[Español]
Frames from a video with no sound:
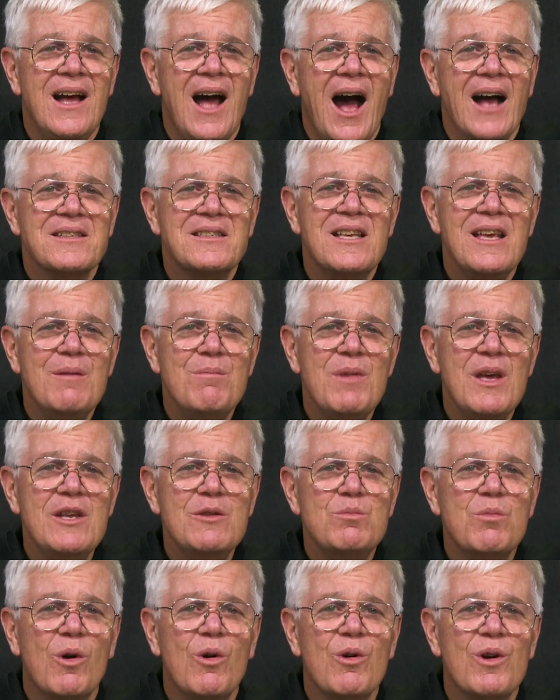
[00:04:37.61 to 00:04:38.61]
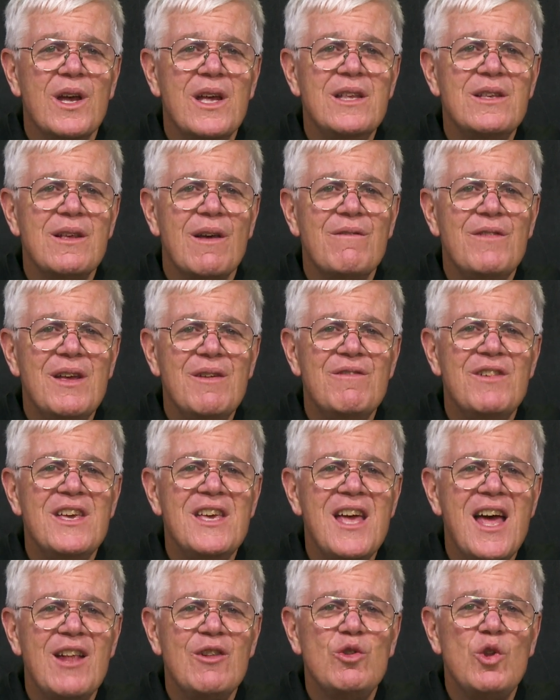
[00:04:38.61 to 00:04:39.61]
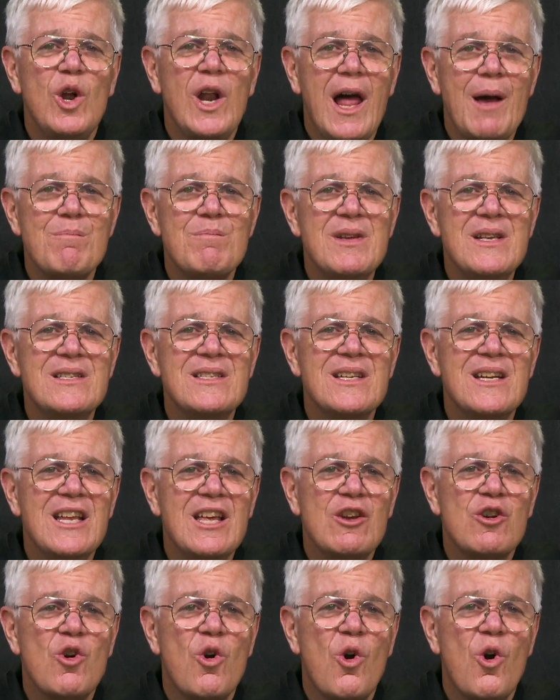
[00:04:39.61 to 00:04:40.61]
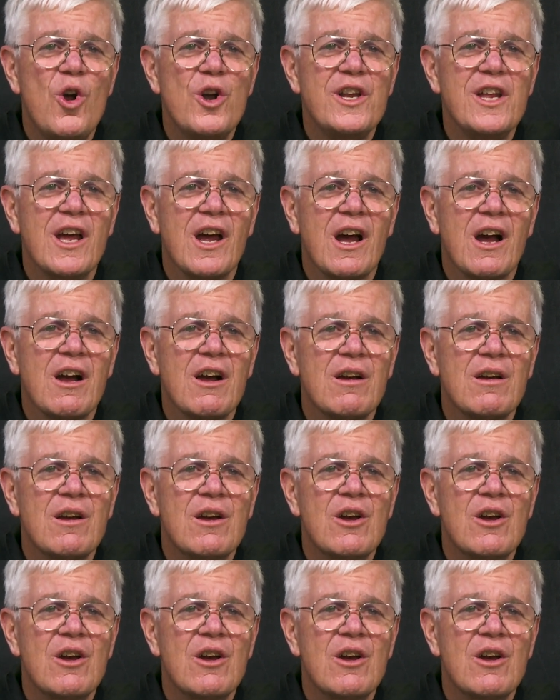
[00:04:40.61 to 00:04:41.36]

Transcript: Asimismo, es viviendo la misericordia